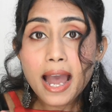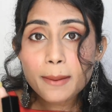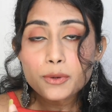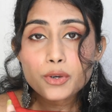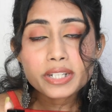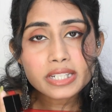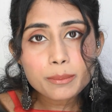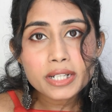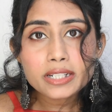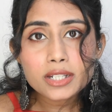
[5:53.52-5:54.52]
आपको
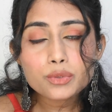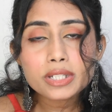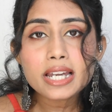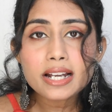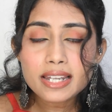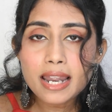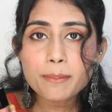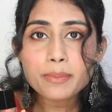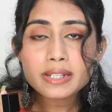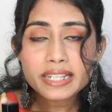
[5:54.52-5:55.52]
रिकमेंड करूँगी अगर
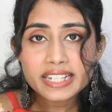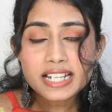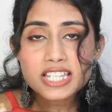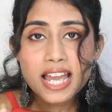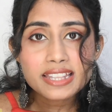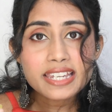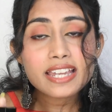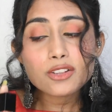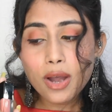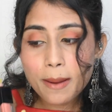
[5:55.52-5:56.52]
आप लेना चाहते
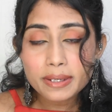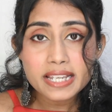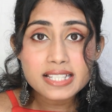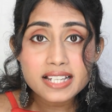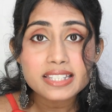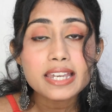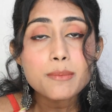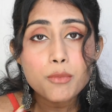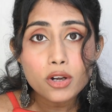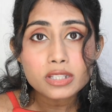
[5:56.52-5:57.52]
हैं तो आप ले सकते हैं
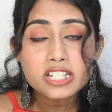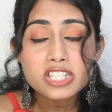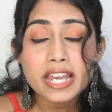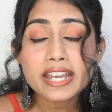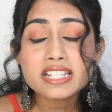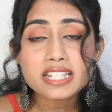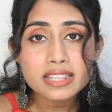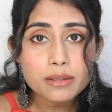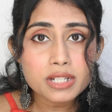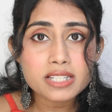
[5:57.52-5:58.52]
बहुत अच्छा है
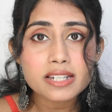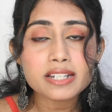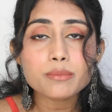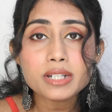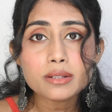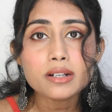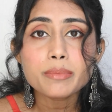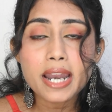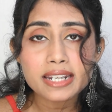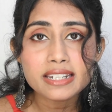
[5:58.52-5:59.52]
जितने भी स्टेटमेंट
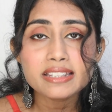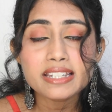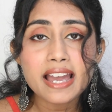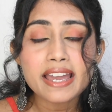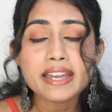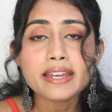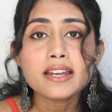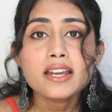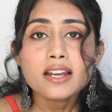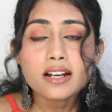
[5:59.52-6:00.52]
ब्रांड ने दिया
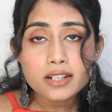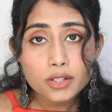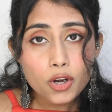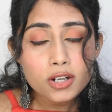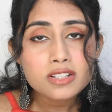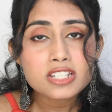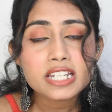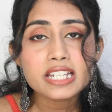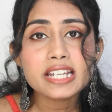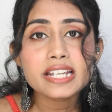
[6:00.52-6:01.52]
है नॉन
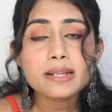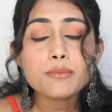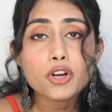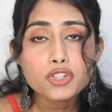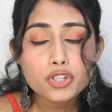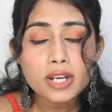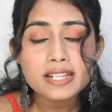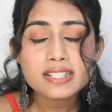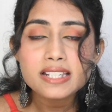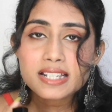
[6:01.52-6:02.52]
स्टिकी
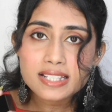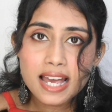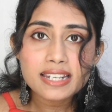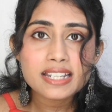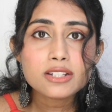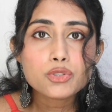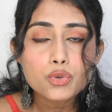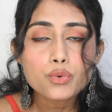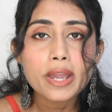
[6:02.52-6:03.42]
मॉइस्चराइजिंग ये सारे ही ट्रू